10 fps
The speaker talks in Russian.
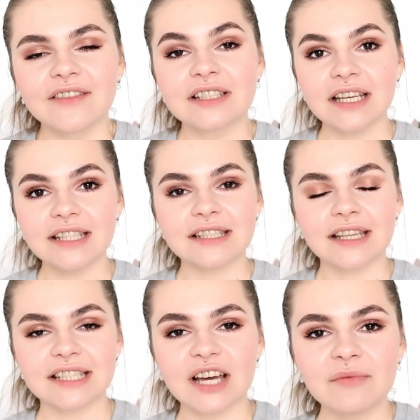Вы знаете,
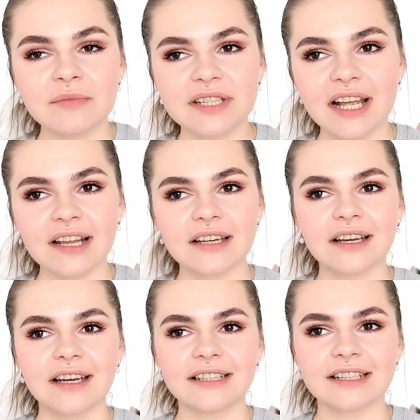на самом деле
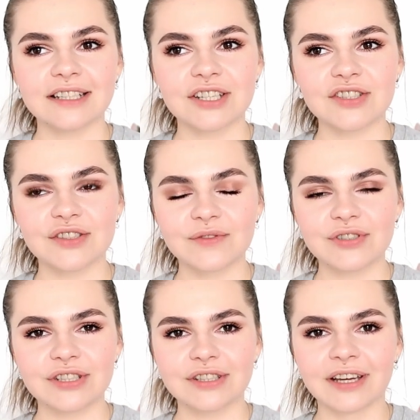это, конечно,
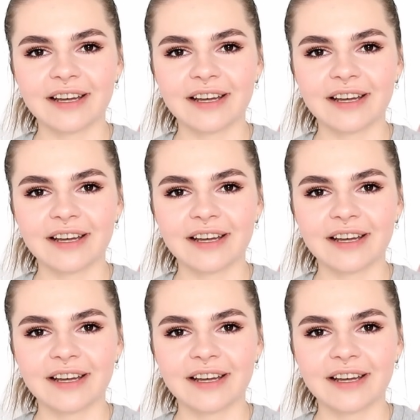звучит